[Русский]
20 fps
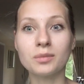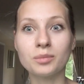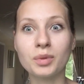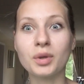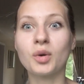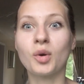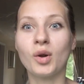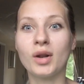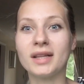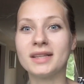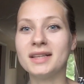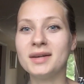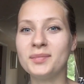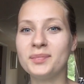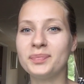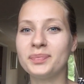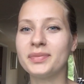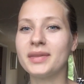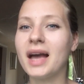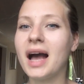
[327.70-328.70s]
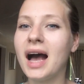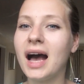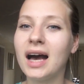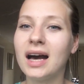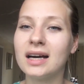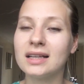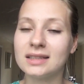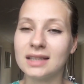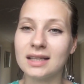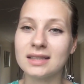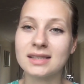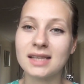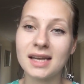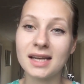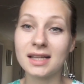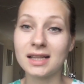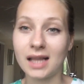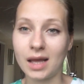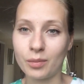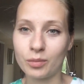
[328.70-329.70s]
Прикольно, да? Да, за
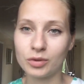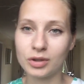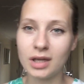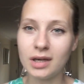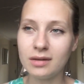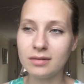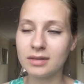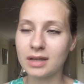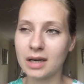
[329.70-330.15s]
рекламу, да?